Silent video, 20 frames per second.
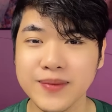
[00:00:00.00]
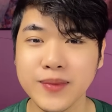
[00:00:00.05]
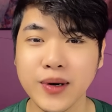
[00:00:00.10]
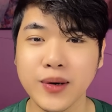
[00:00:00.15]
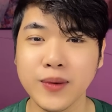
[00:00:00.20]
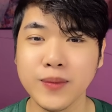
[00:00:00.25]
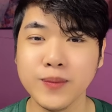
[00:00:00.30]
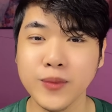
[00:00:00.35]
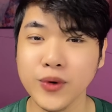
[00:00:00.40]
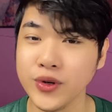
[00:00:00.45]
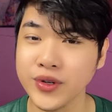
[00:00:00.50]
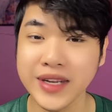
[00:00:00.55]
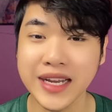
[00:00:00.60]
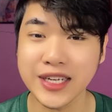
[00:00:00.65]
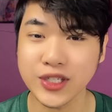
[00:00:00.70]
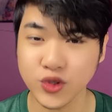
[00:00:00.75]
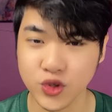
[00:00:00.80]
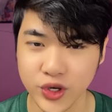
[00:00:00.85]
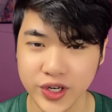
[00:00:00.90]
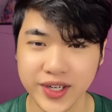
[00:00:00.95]
một buổi
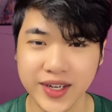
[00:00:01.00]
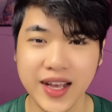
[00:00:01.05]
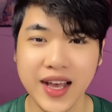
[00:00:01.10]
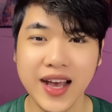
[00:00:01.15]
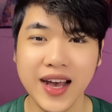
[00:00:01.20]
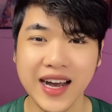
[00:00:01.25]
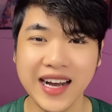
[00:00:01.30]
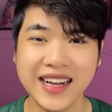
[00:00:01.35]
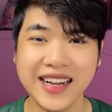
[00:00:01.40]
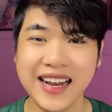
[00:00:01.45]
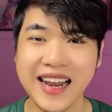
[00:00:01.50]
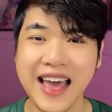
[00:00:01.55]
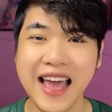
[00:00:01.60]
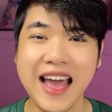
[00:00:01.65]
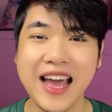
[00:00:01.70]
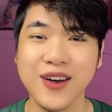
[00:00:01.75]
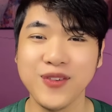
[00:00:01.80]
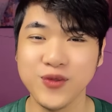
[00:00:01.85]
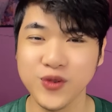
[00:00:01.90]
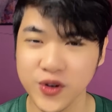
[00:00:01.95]
nghe chuyện thật
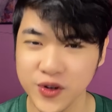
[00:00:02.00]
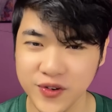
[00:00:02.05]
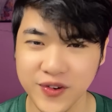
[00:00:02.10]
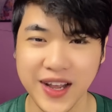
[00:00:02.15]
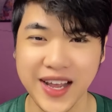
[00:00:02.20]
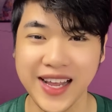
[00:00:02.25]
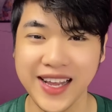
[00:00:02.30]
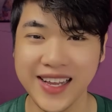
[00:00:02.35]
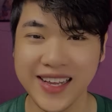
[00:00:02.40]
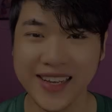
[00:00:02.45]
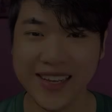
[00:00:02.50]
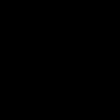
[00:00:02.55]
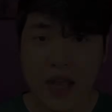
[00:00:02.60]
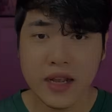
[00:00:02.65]
là vui vẻ.